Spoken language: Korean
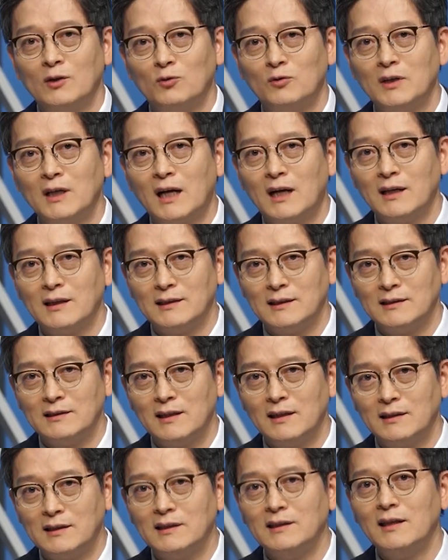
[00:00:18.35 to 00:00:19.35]
우리가
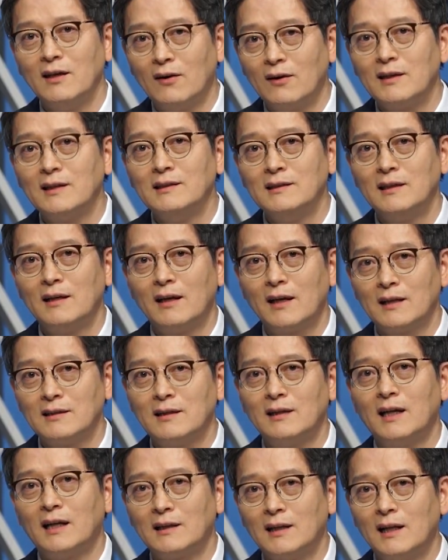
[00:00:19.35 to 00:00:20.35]
이제 흔히
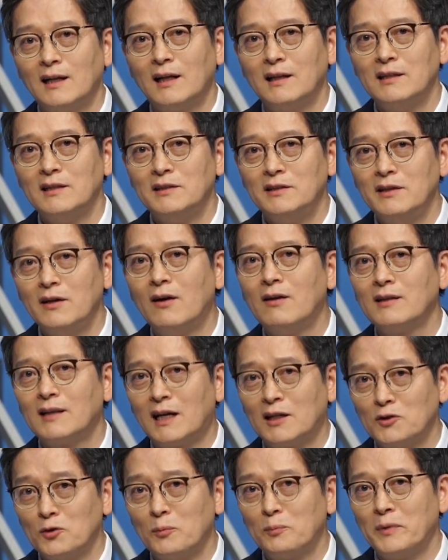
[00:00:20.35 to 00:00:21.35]
어른들에게서 나타나는 이형
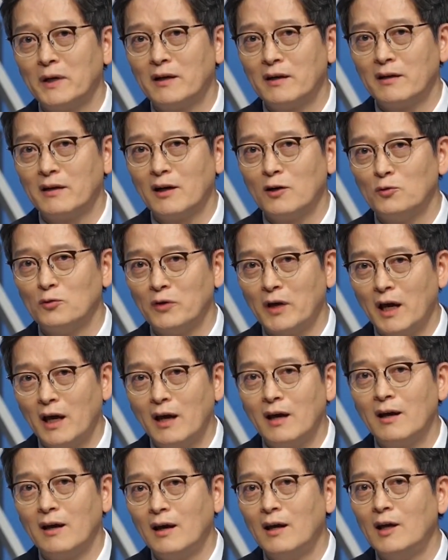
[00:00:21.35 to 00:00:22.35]
당뇨병의
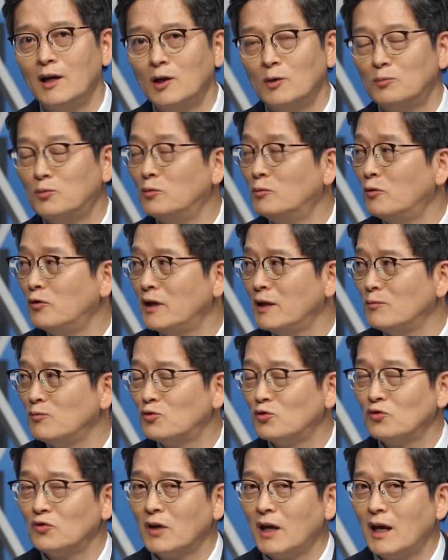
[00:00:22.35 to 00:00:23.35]
경우에 네. 부모님
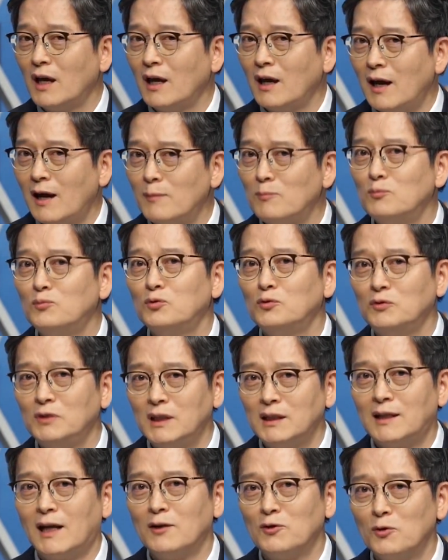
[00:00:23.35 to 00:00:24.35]
중에 한
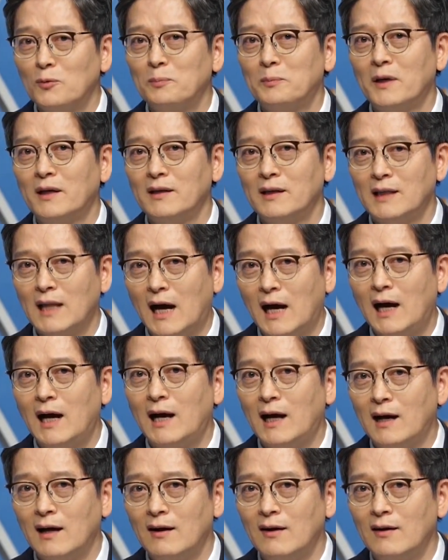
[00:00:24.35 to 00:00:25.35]
분이
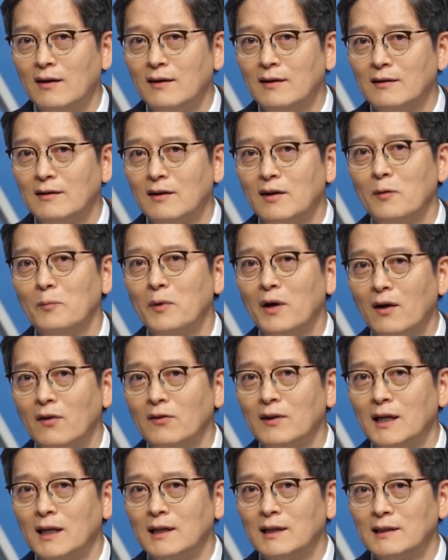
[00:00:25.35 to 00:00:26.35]
당뇨병이다. 예.
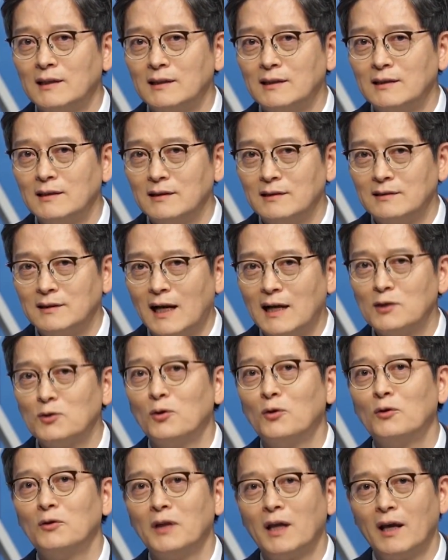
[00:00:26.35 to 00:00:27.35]
그러면 그
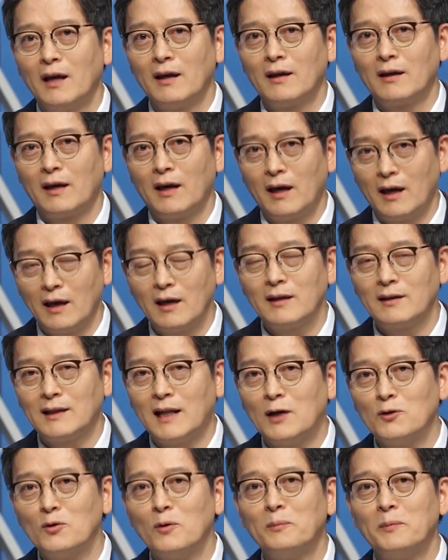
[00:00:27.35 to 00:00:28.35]
자손에게 예.
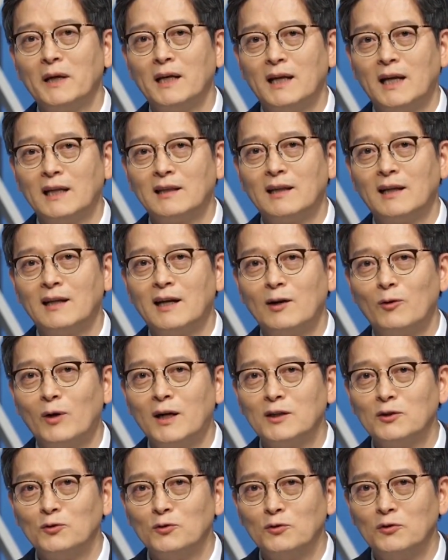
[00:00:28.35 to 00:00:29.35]
당뇨병이 나타날
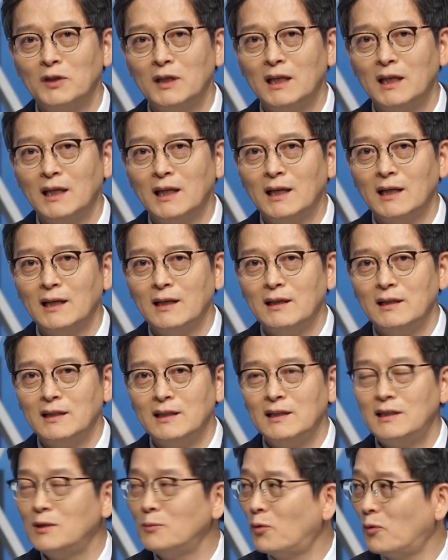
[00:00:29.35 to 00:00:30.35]
확률이
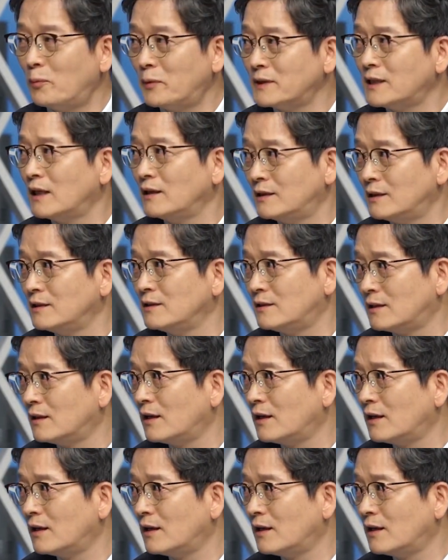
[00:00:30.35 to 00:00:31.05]
25%는